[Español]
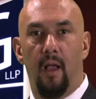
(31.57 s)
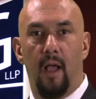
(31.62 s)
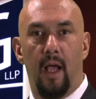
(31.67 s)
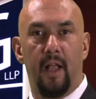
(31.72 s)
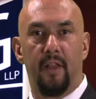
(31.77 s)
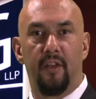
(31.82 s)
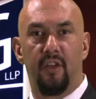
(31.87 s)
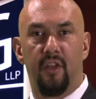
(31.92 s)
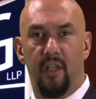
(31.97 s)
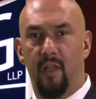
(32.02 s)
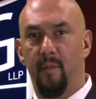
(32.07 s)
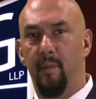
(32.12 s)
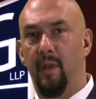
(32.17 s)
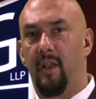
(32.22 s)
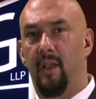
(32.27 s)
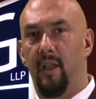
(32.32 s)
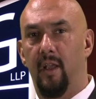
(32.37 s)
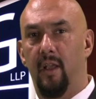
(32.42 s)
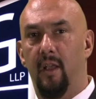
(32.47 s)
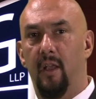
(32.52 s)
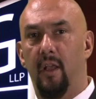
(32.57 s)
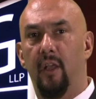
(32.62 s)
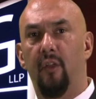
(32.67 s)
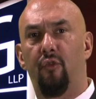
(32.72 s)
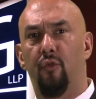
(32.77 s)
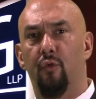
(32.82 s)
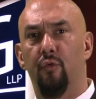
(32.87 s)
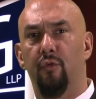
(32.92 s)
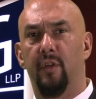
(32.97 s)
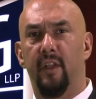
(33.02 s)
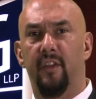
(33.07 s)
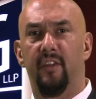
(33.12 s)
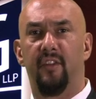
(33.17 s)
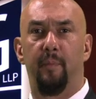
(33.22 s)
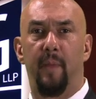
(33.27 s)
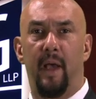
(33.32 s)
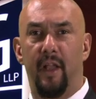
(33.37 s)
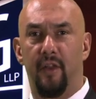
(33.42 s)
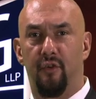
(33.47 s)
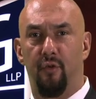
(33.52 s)
HMG es un
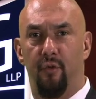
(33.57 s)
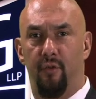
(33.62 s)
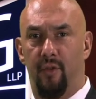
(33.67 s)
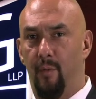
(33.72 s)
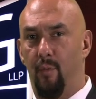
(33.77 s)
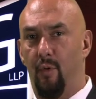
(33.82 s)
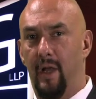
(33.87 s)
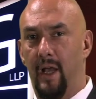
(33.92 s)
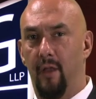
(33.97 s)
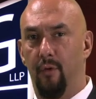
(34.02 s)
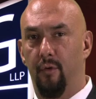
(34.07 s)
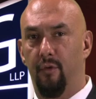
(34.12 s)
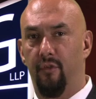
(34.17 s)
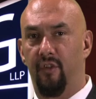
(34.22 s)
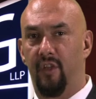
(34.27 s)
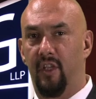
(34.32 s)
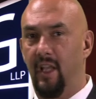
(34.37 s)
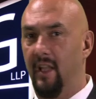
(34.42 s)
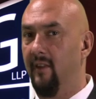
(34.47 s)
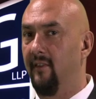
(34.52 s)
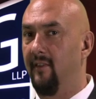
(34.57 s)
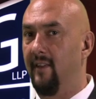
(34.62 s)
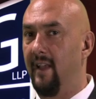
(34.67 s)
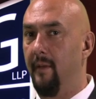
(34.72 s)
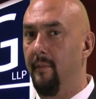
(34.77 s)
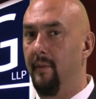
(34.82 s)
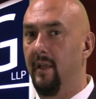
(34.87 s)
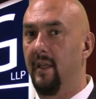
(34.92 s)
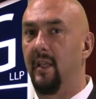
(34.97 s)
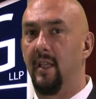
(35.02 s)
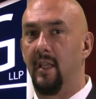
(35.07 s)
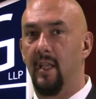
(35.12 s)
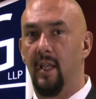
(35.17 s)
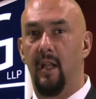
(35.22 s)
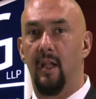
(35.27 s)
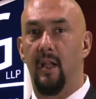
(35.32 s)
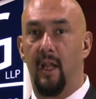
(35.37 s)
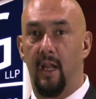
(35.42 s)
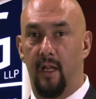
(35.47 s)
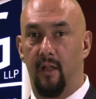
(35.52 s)
despacho de abogados quien sabe
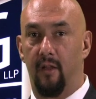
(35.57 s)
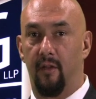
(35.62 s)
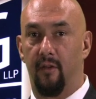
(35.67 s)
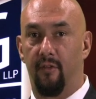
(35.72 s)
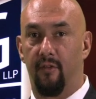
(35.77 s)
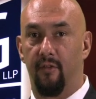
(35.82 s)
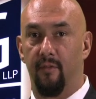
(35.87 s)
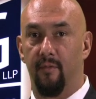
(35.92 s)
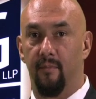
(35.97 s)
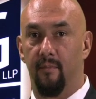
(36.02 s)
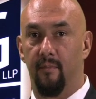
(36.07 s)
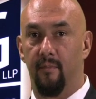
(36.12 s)
quién eres.